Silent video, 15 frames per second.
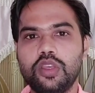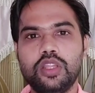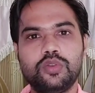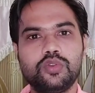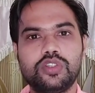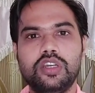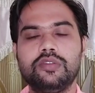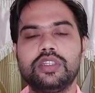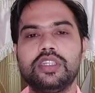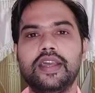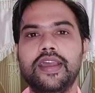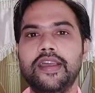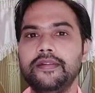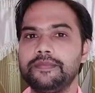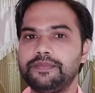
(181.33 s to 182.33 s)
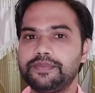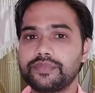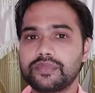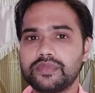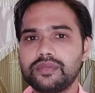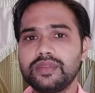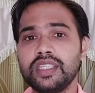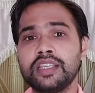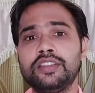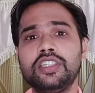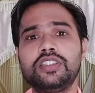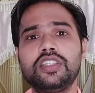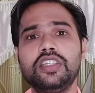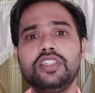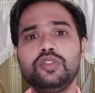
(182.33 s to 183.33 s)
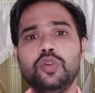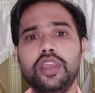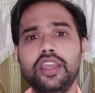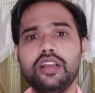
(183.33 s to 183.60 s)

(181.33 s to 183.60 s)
तो ये दूसरी वजह है तीसरी जो